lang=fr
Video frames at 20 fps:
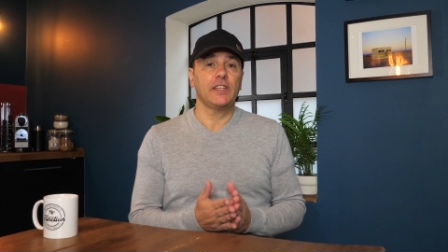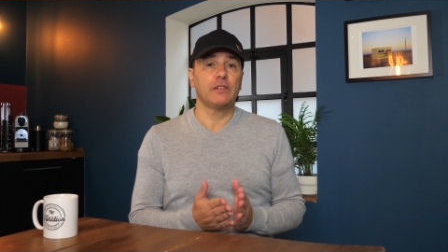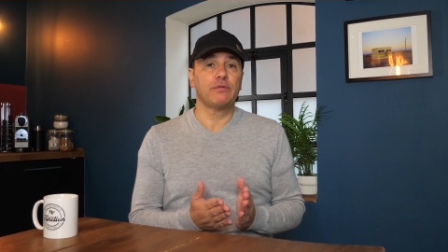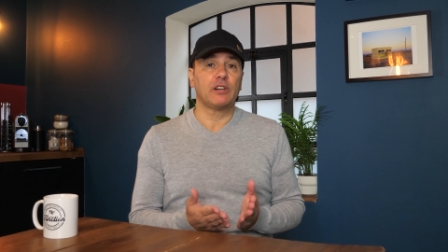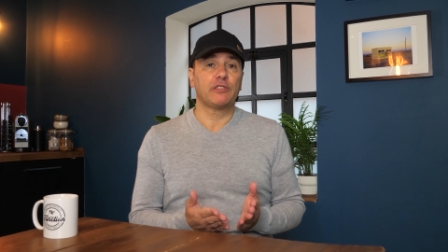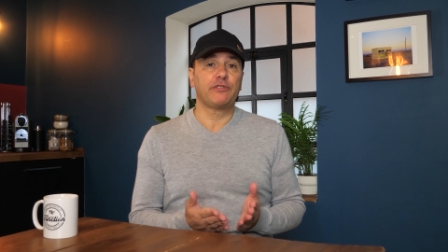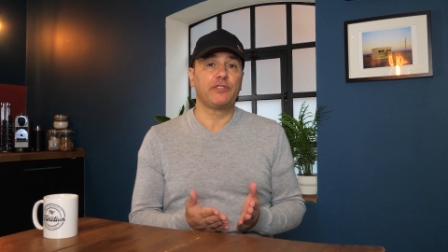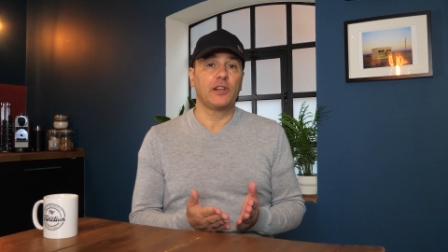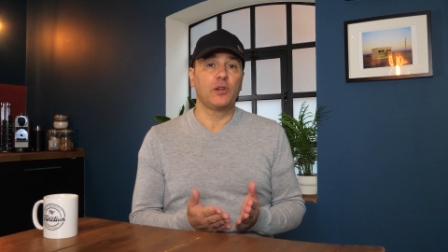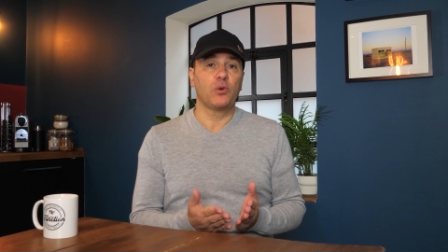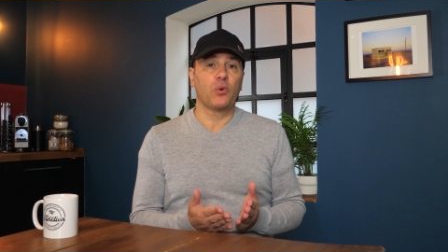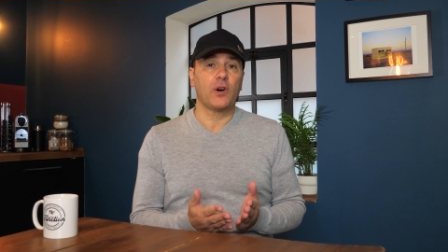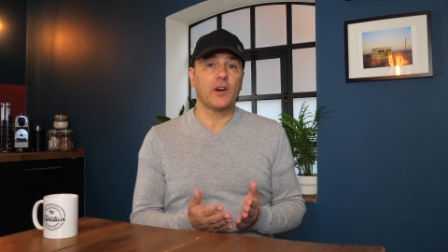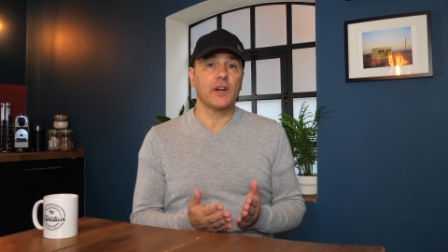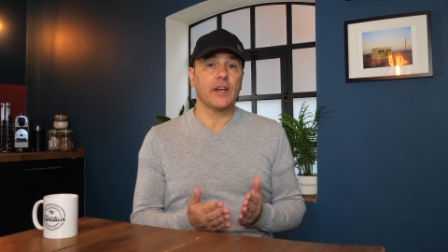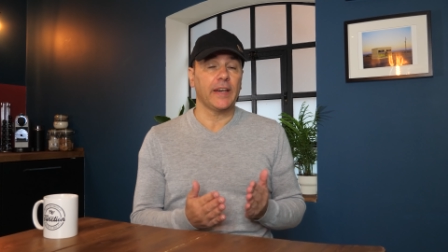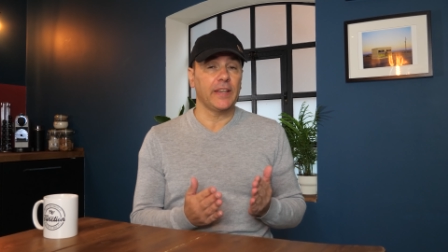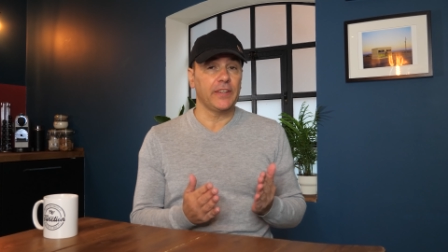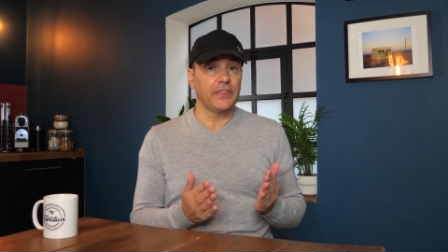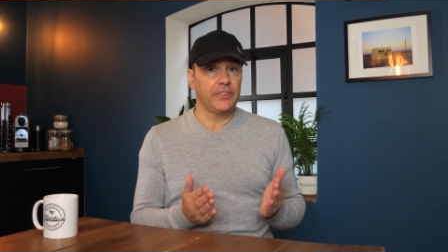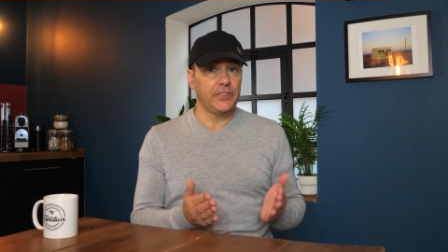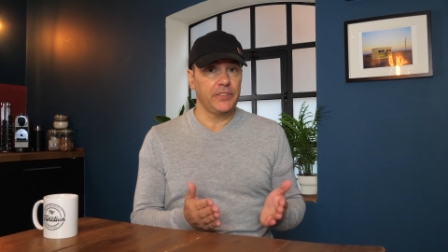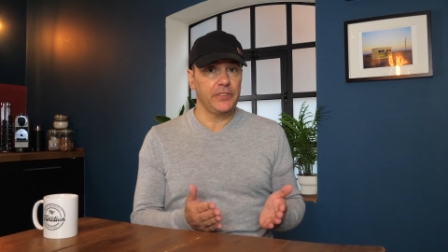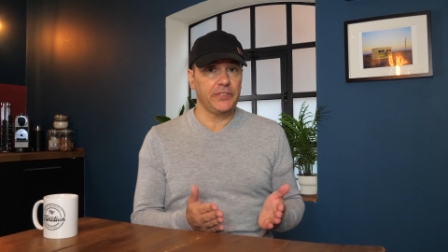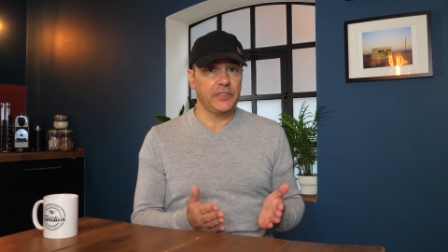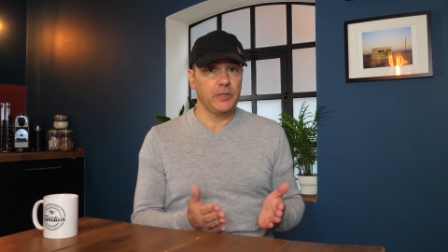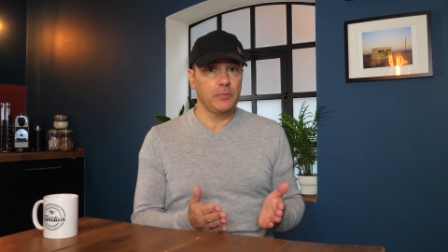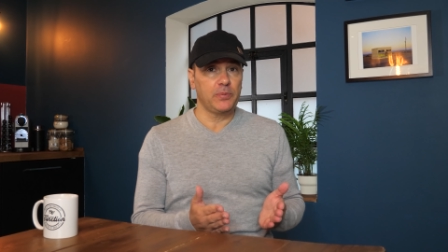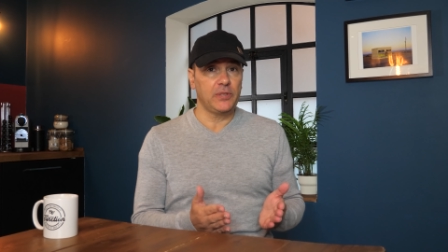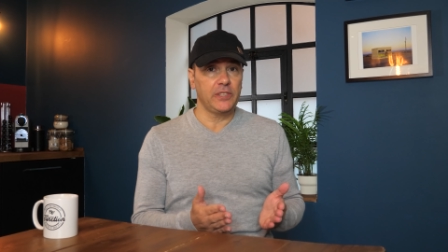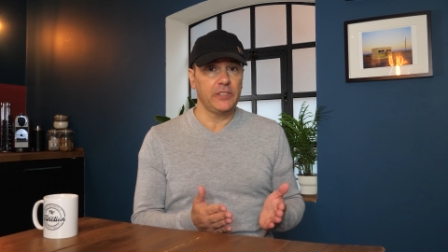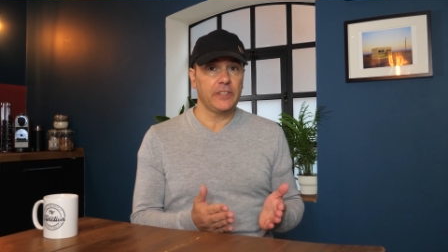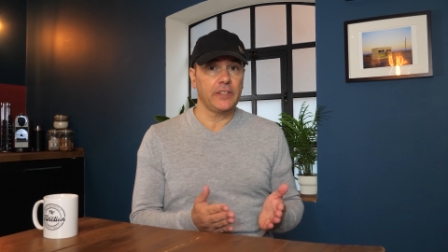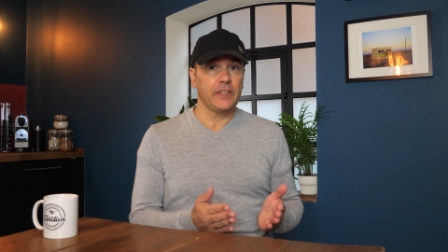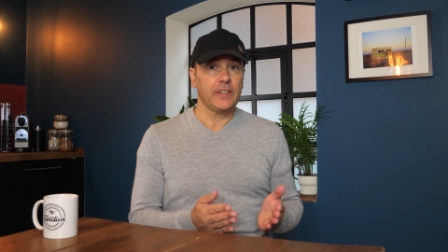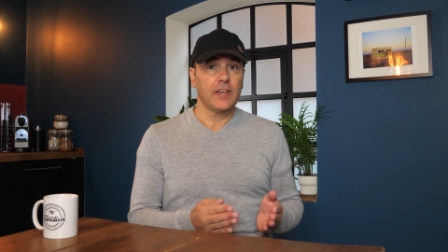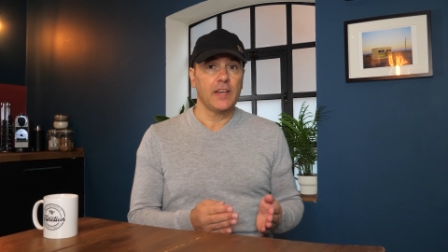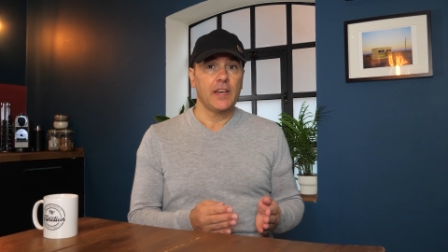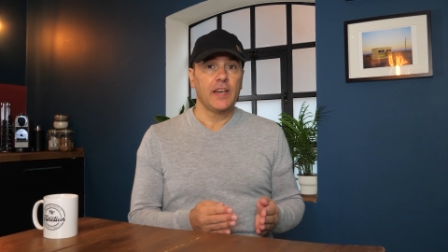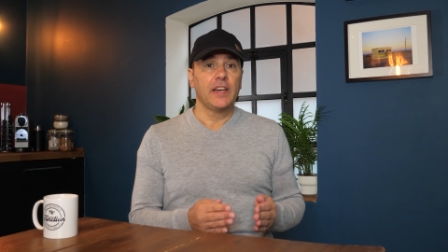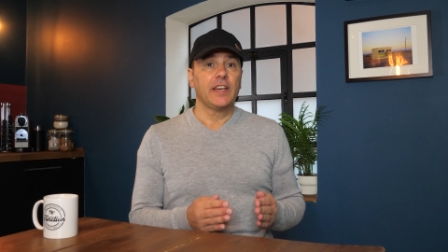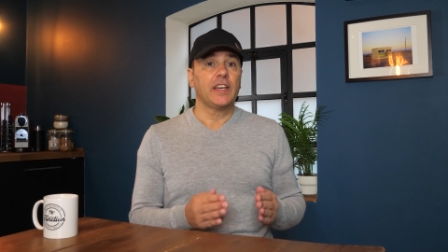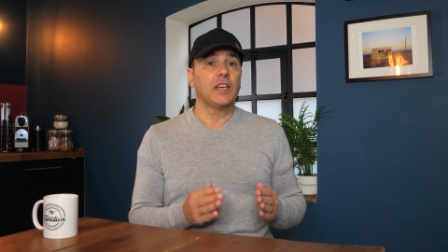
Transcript: il va falloir être discipliné